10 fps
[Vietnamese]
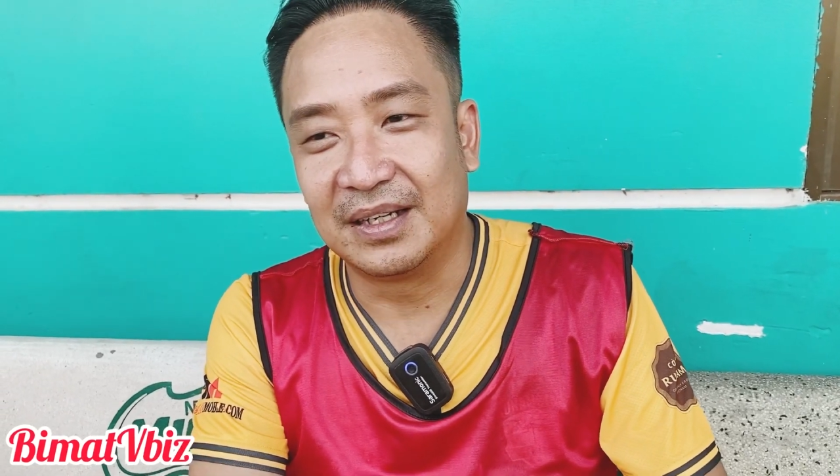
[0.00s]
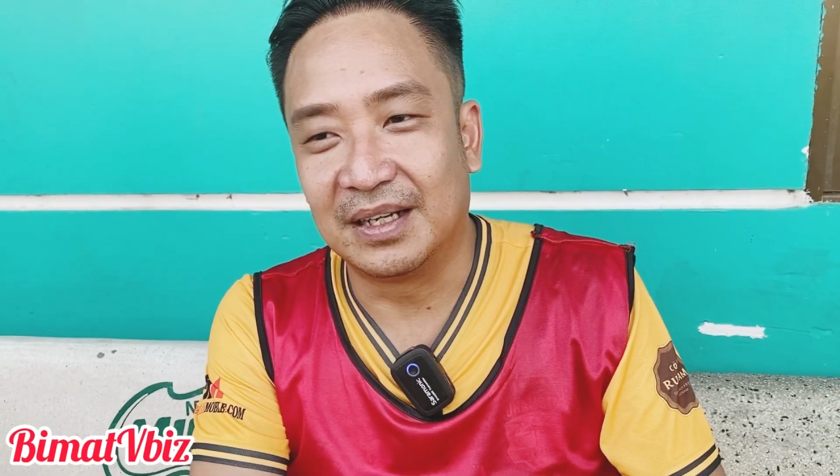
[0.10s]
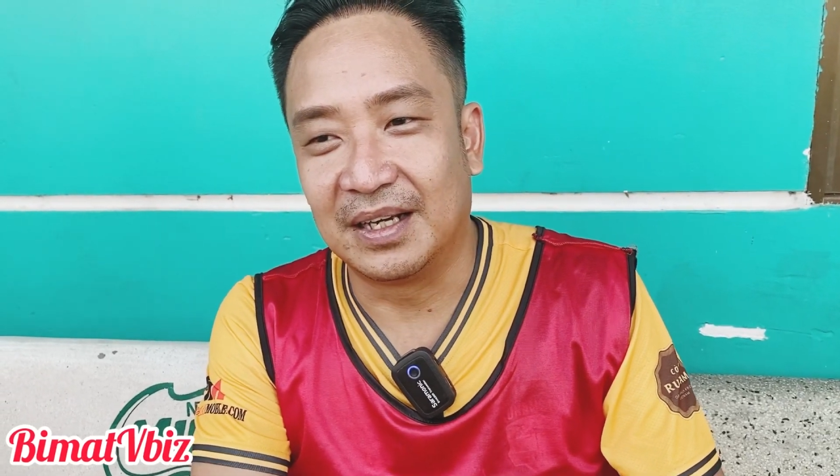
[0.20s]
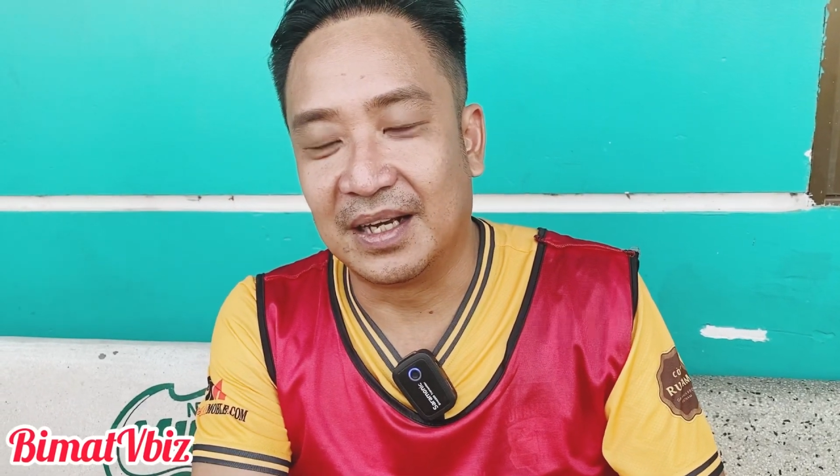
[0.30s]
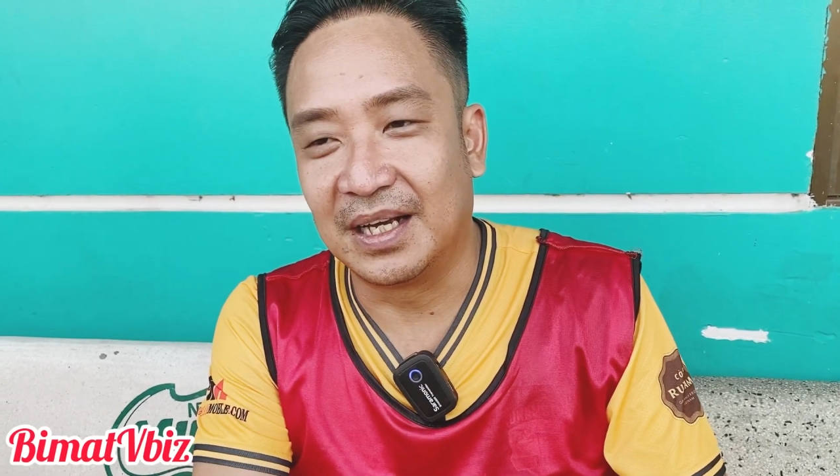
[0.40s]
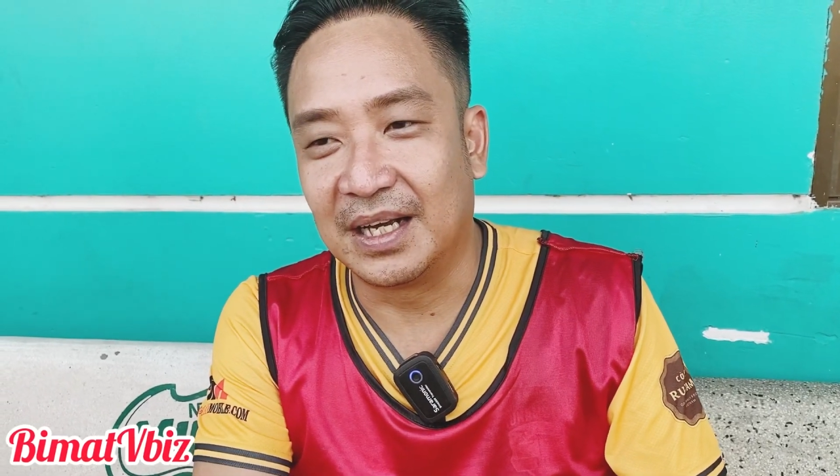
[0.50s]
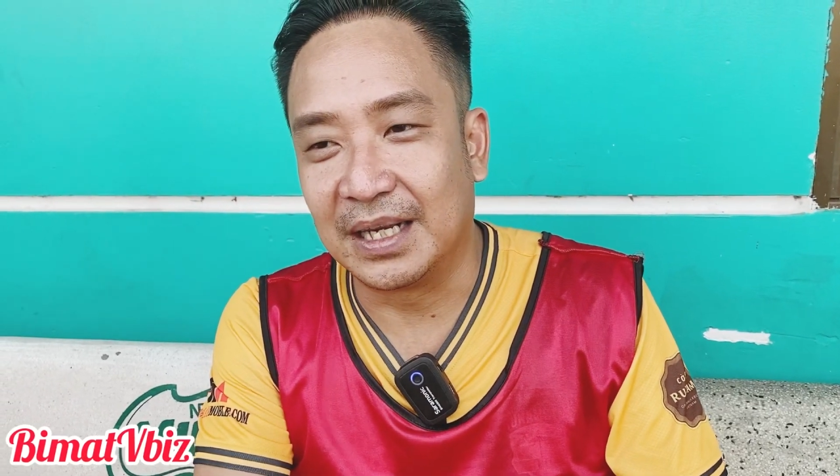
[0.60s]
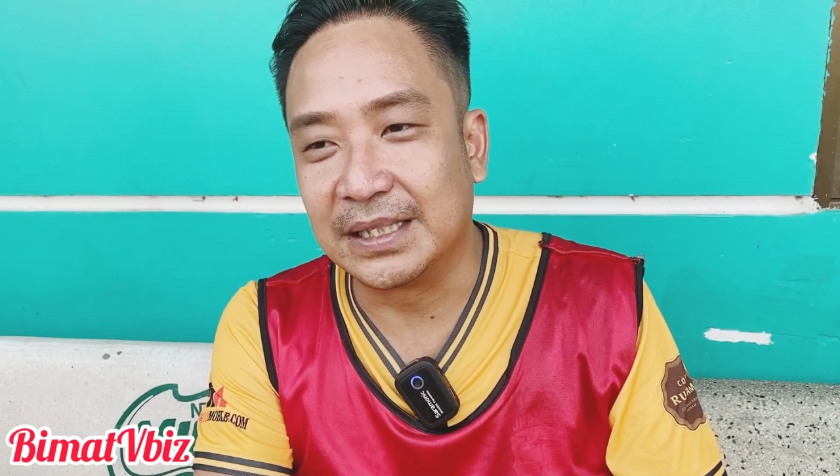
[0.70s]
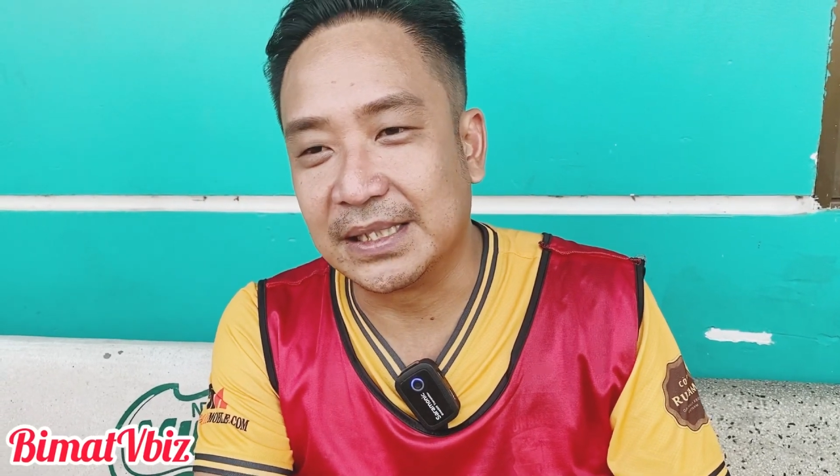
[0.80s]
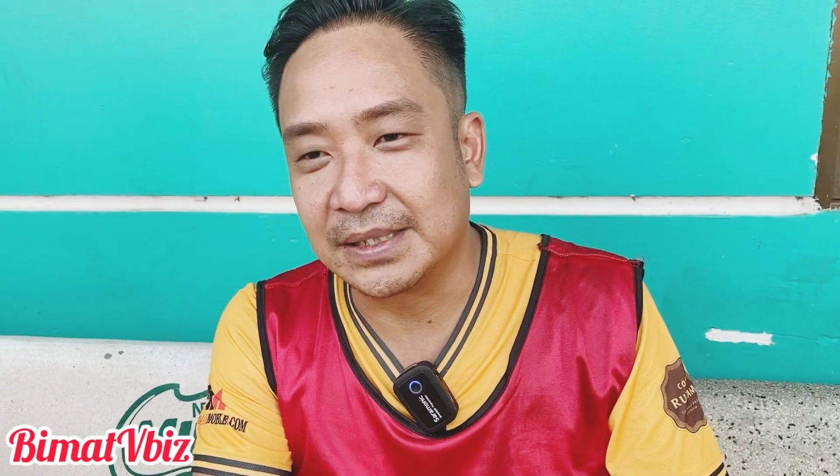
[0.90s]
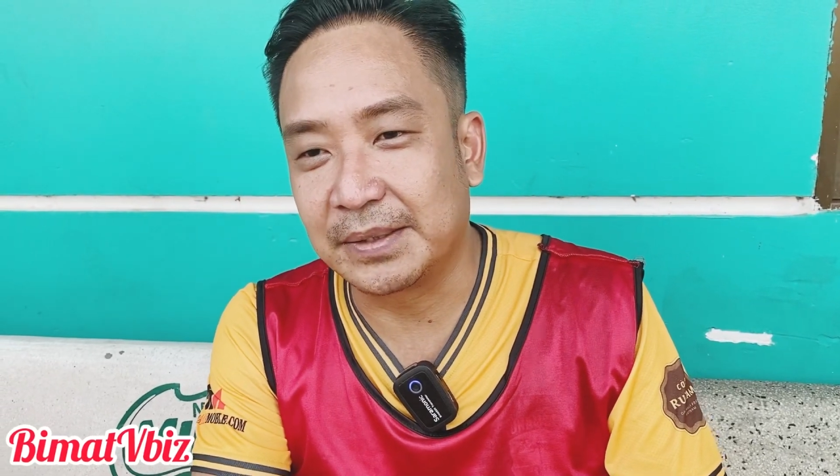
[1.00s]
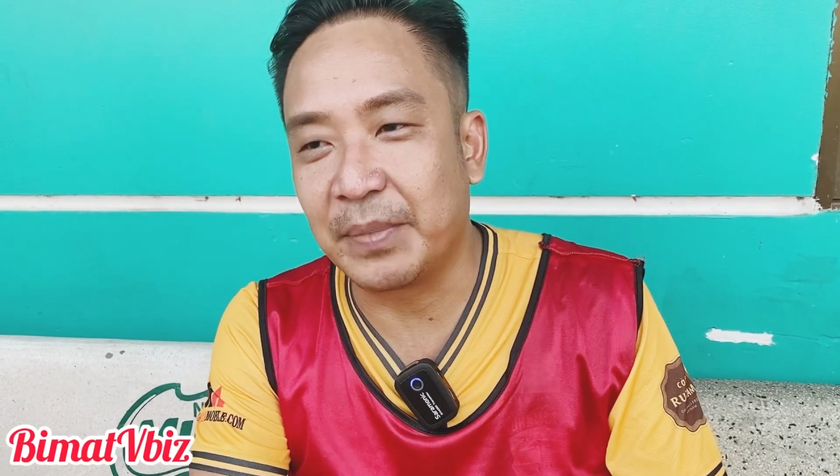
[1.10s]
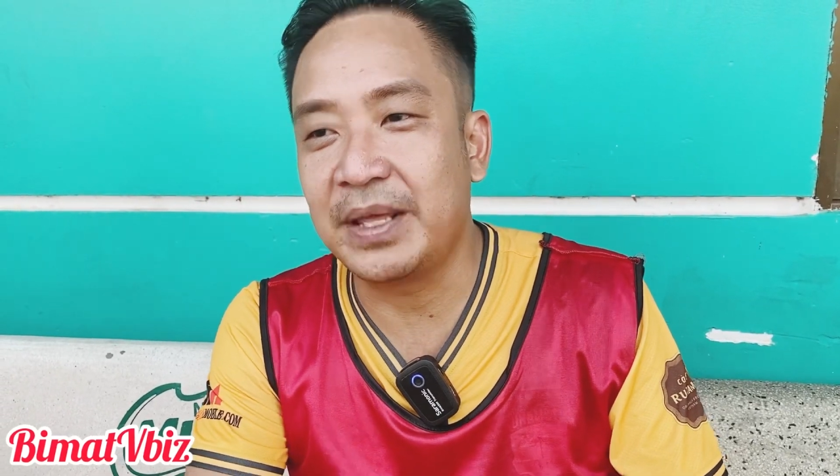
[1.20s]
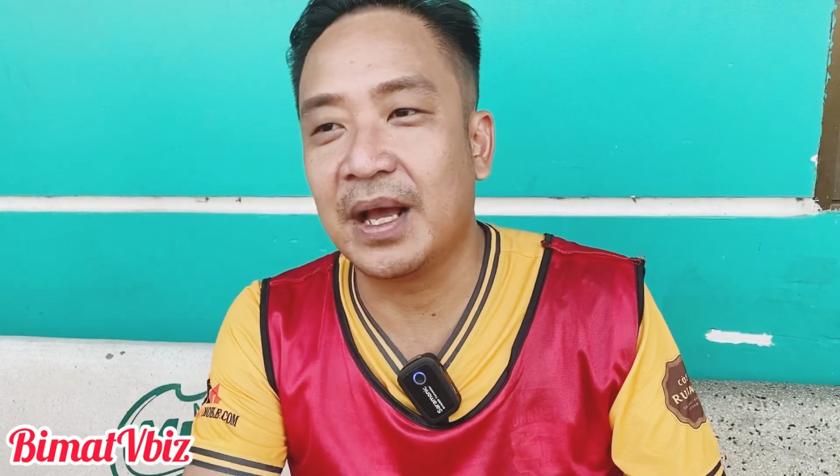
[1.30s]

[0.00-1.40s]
À, bây